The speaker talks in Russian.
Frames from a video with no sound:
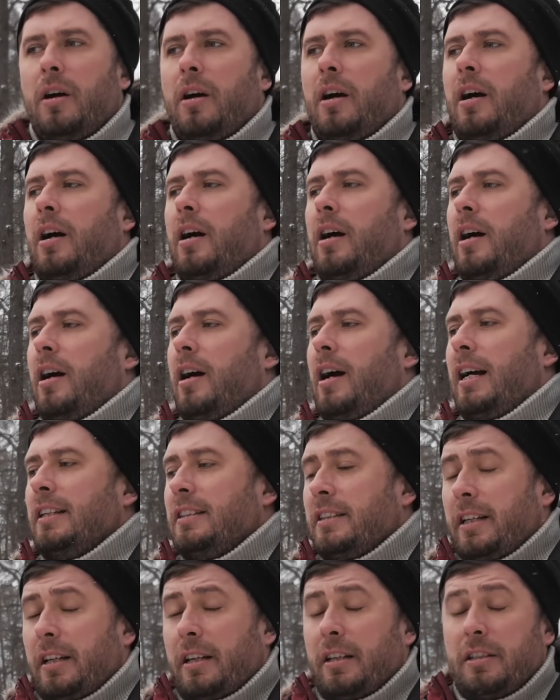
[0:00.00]
э,
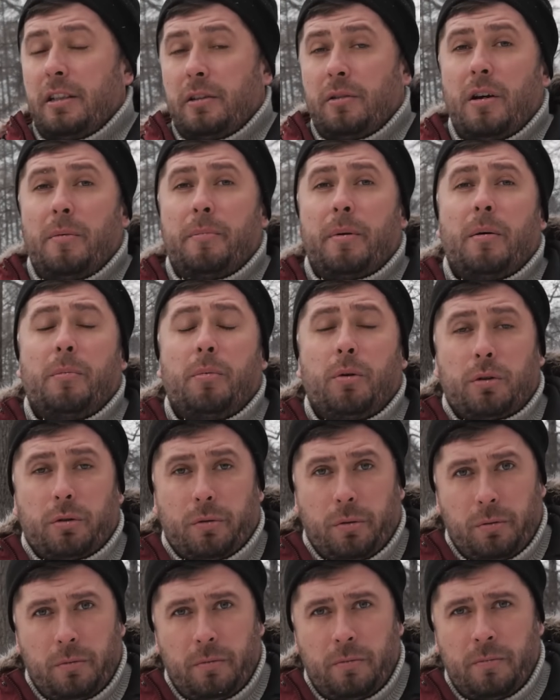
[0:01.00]
антикоррозийную
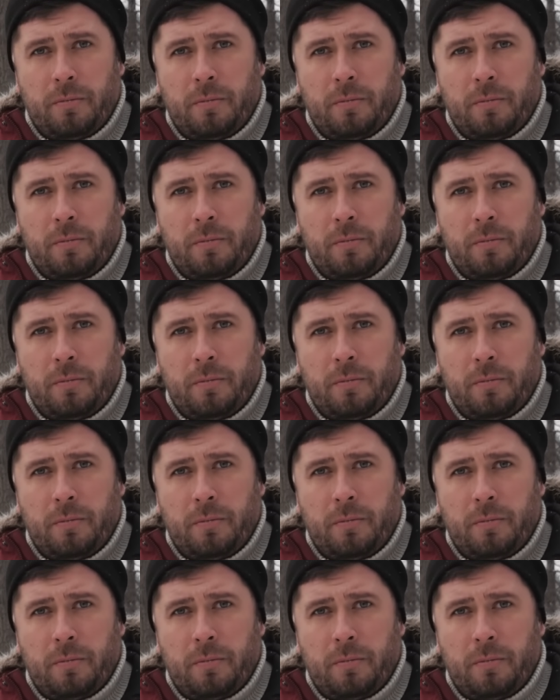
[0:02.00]
обработку.